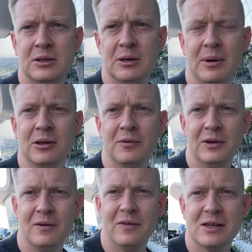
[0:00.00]
Siemano,
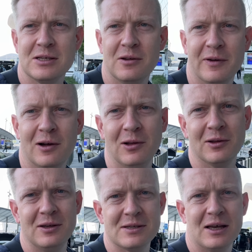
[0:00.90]
witam Was z nowego
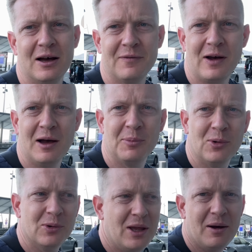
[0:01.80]
lotniska w
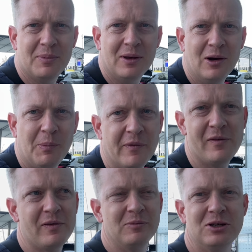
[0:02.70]
Abu Dhabi.
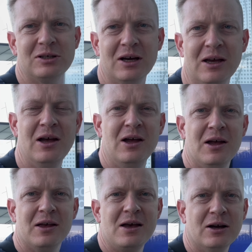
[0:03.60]
Opowiem Wam dzisiaj,
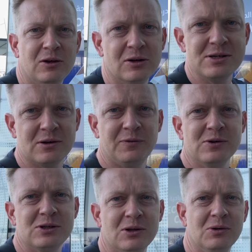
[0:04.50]
jak to lotnisko
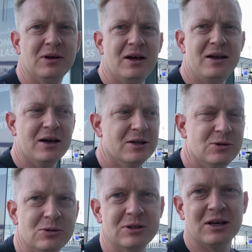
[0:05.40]
funkcjonuje, jak jest
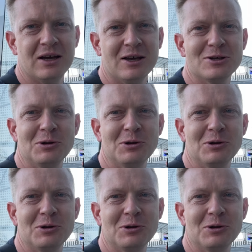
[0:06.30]
duże, jak jest